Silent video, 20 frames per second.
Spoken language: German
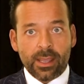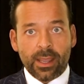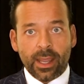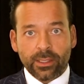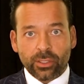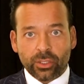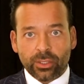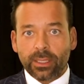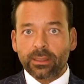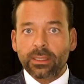
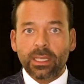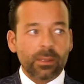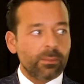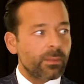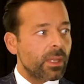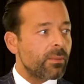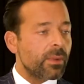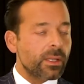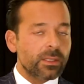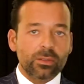anstatt
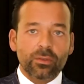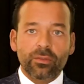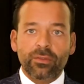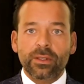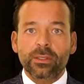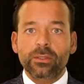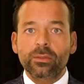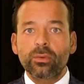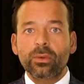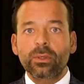eben immer zu
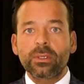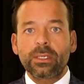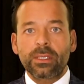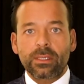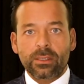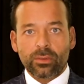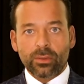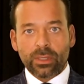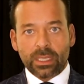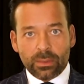versuchen,
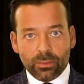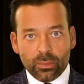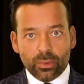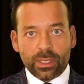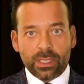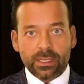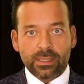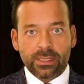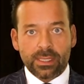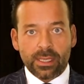dich zu
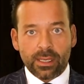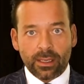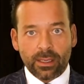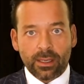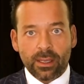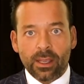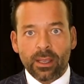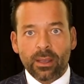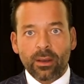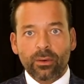
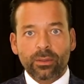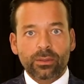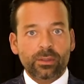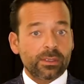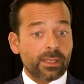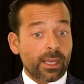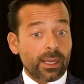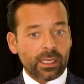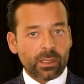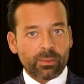immunisieren und zu
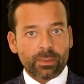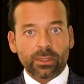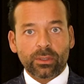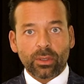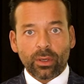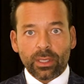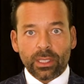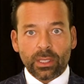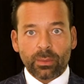sagen, ich bin toll,